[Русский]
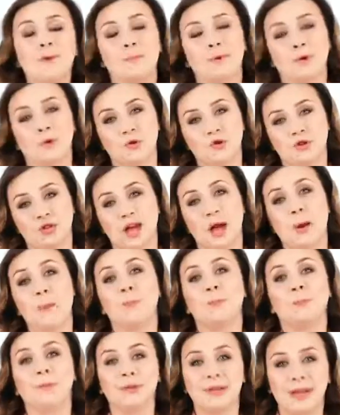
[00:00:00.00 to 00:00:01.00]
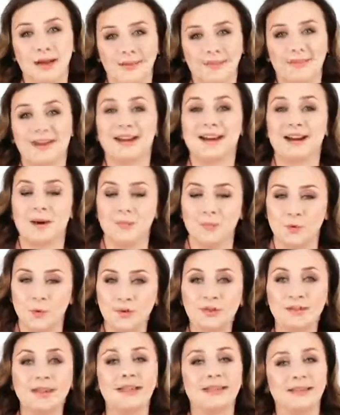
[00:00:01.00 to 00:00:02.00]
мы получаем план
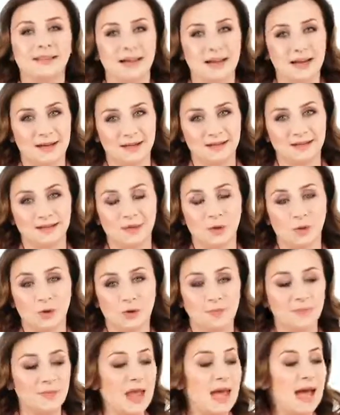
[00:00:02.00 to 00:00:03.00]
работы на каталог.